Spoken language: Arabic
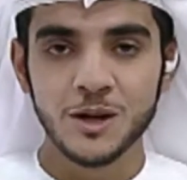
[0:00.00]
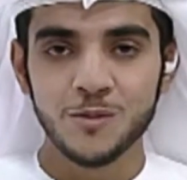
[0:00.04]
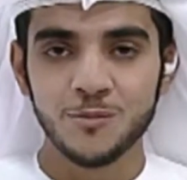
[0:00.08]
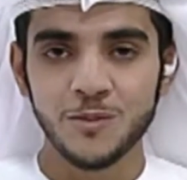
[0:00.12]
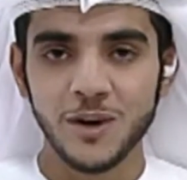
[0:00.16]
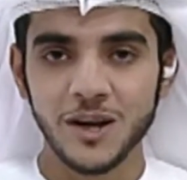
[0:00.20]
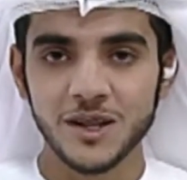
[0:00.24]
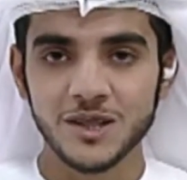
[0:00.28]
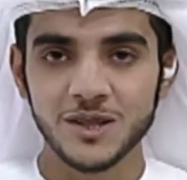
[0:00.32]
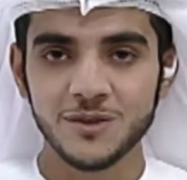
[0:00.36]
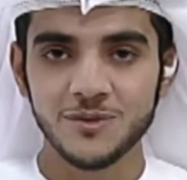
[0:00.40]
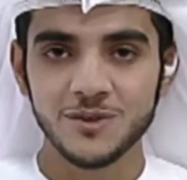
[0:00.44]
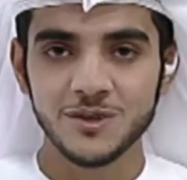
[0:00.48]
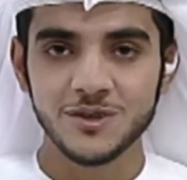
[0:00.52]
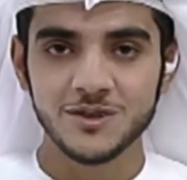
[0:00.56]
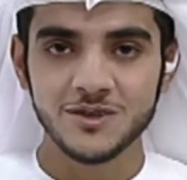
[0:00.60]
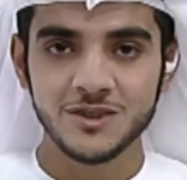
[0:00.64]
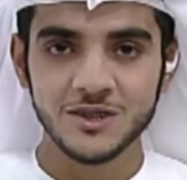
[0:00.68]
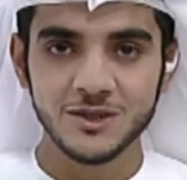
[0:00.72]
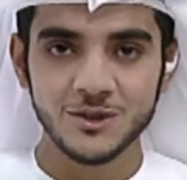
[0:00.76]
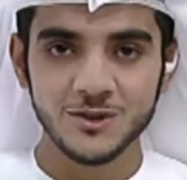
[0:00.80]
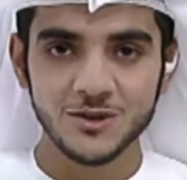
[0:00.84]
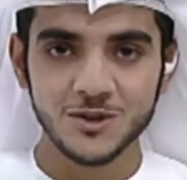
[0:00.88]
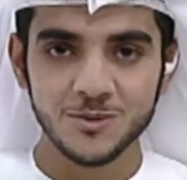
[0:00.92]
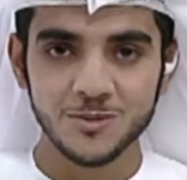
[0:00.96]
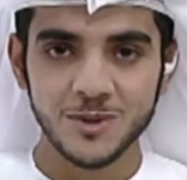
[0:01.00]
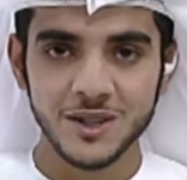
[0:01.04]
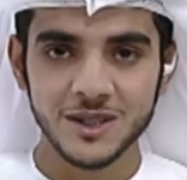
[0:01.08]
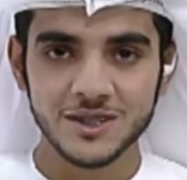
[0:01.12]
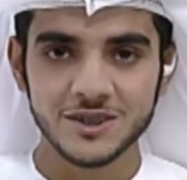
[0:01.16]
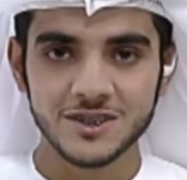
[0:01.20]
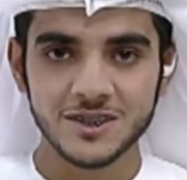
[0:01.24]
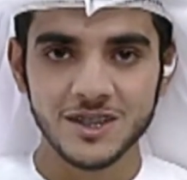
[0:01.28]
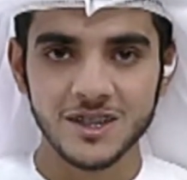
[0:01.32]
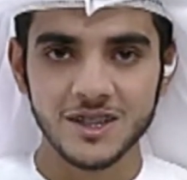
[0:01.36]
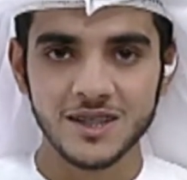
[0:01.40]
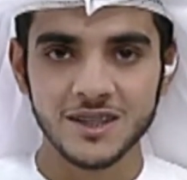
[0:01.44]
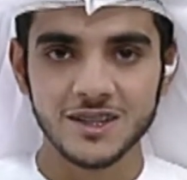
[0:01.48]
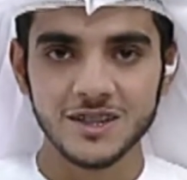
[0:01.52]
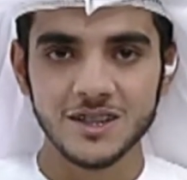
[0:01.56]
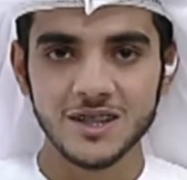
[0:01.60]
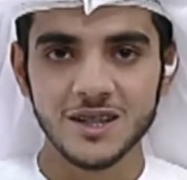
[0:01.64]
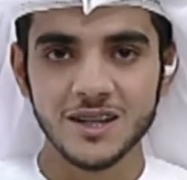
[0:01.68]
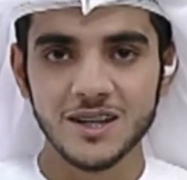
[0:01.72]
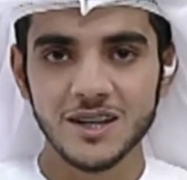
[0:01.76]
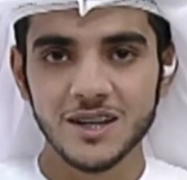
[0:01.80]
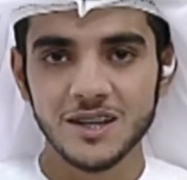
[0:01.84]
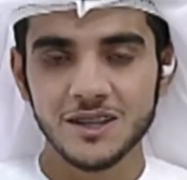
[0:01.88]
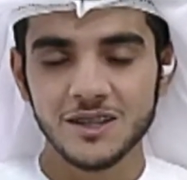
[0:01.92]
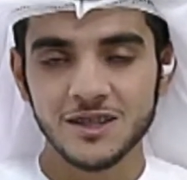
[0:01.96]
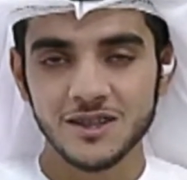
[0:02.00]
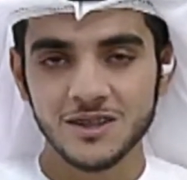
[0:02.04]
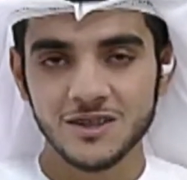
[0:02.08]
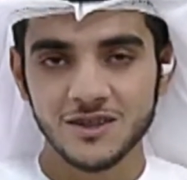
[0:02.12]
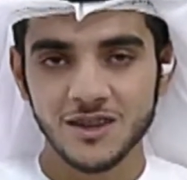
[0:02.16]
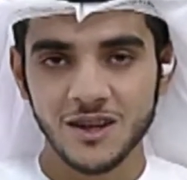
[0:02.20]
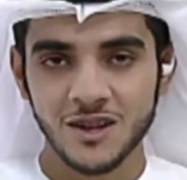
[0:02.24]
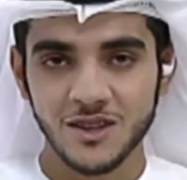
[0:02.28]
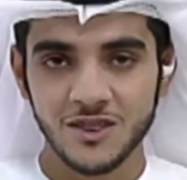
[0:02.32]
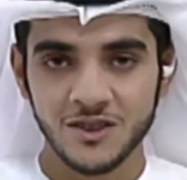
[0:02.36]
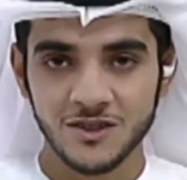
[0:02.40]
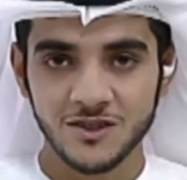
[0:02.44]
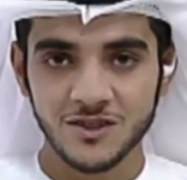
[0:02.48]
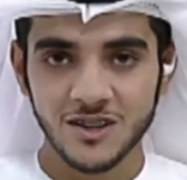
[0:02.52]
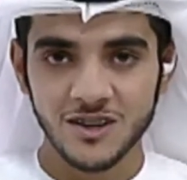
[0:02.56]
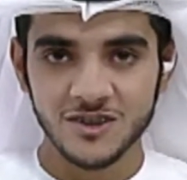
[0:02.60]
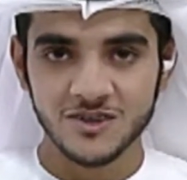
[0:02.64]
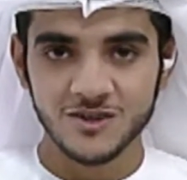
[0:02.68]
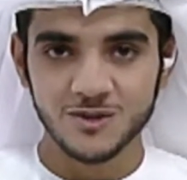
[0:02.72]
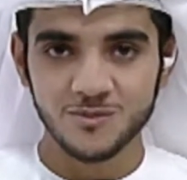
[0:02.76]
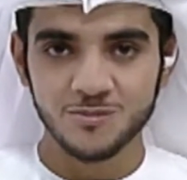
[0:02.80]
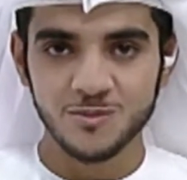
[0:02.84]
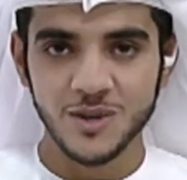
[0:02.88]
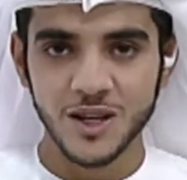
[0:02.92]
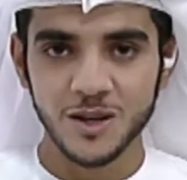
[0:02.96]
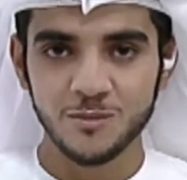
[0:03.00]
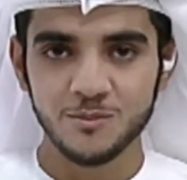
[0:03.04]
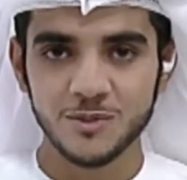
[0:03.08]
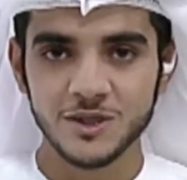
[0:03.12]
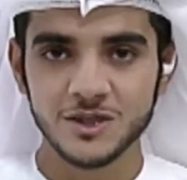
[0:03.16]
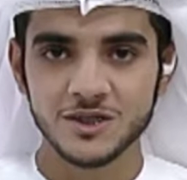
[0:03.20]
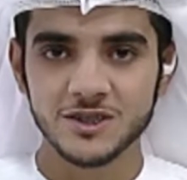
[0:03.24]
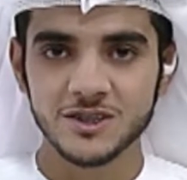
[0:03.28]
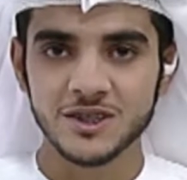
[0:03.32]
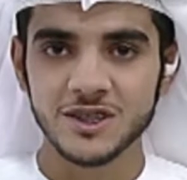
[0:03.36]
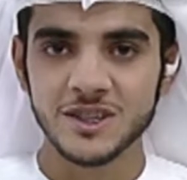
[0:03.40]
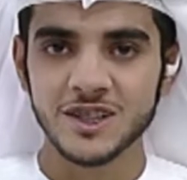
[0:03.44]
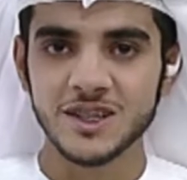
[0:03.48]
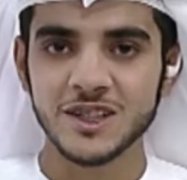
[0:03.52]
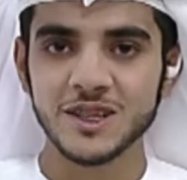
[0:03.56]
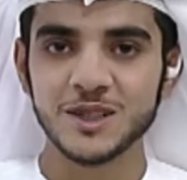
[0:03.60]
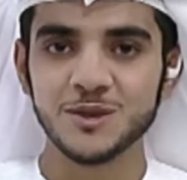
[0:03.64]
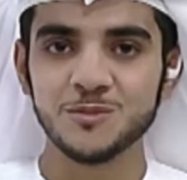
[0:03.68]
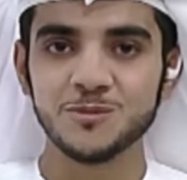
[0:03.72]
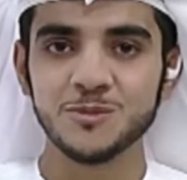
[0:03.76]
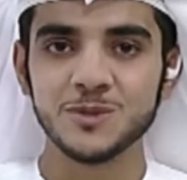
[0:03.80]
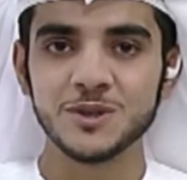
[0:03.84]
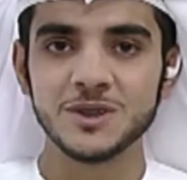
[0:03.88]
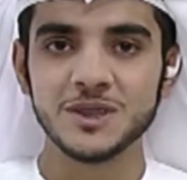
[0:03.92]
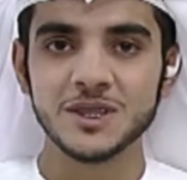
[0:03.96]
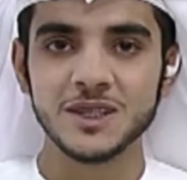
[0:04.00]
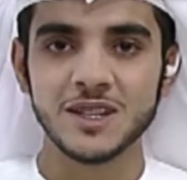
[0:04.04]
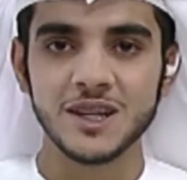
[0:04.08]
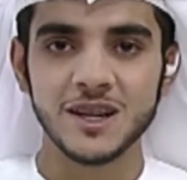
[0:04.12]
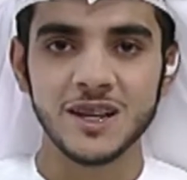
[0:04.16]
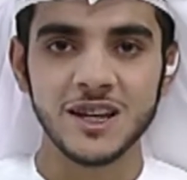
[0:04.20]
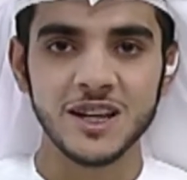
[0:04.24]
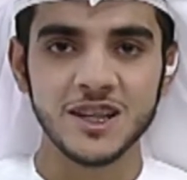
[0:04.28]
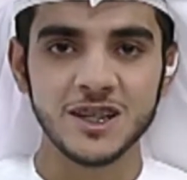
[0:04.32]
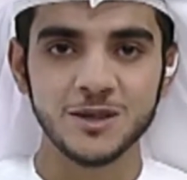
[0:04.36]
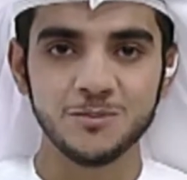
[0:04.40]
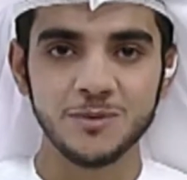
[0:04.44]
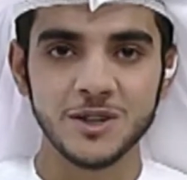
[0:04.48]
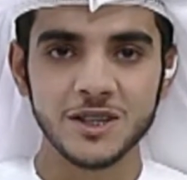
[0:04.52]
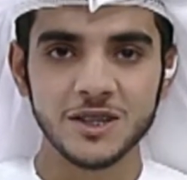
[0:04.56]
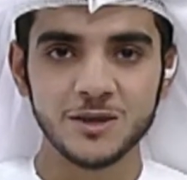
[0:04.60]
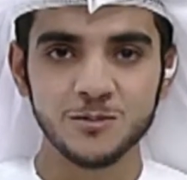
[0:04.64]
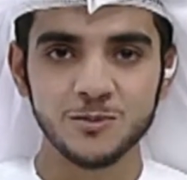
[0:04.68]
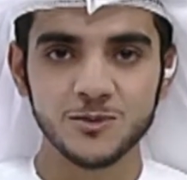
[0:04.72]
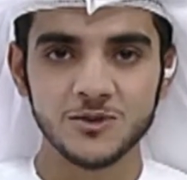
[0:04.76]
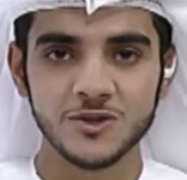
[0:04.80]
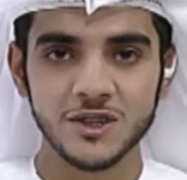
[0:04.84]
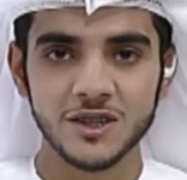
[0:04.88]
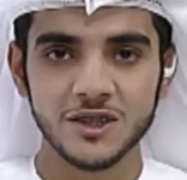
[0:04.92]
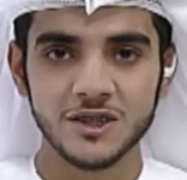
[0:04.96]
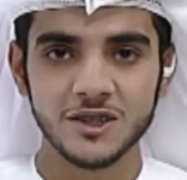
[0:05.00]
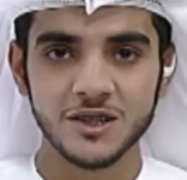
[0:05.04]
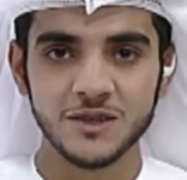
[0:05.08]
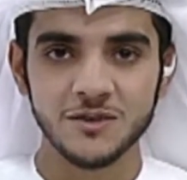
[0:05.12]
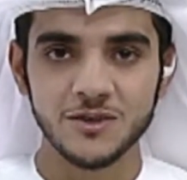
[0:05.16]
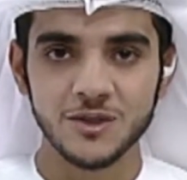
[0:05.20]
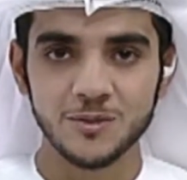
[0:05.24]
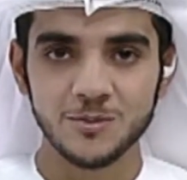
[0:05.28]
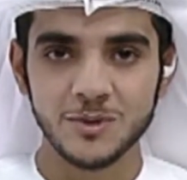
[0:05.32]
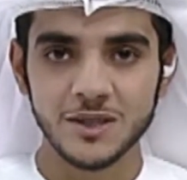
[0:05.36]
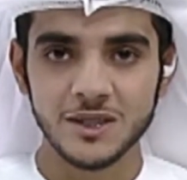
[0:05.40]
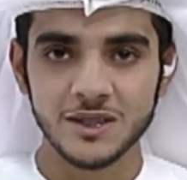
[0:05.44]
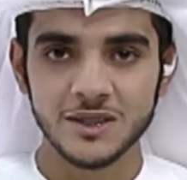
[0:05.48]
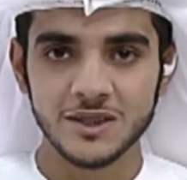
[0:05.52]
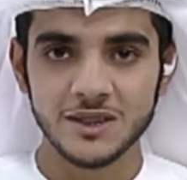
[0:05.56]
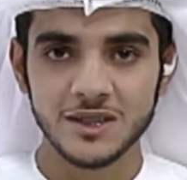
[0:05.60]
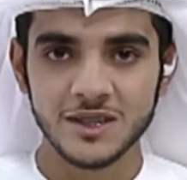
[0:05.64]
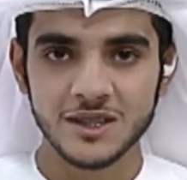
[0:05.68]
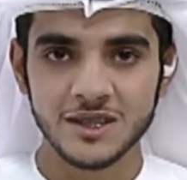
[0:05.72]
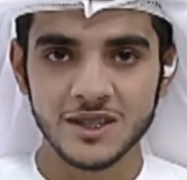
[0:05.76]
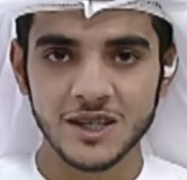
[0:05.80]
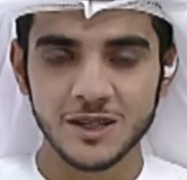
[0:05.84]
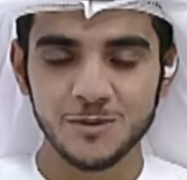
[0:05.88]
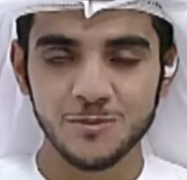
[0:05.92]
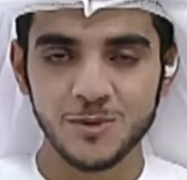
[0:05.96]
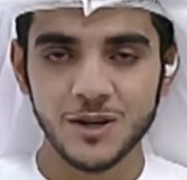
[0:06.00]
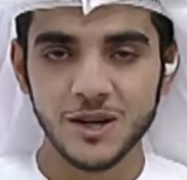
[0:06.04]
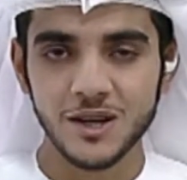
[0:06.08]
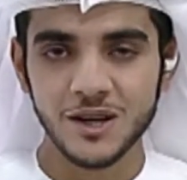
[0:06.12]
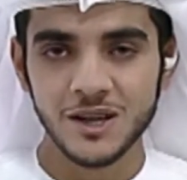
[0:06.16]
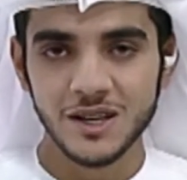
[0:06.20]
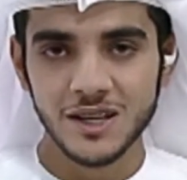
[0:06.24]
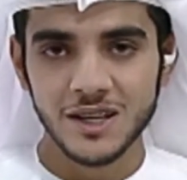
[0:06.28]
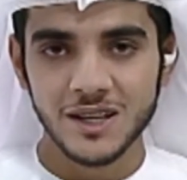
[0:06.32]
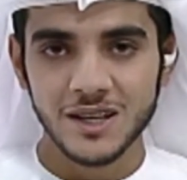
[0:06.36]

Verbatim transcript: معنا في الاستديو صباح الشرقية الأستاذ جاسم محمد الشحي مدير الخدمات المساندة في بلدية كلباء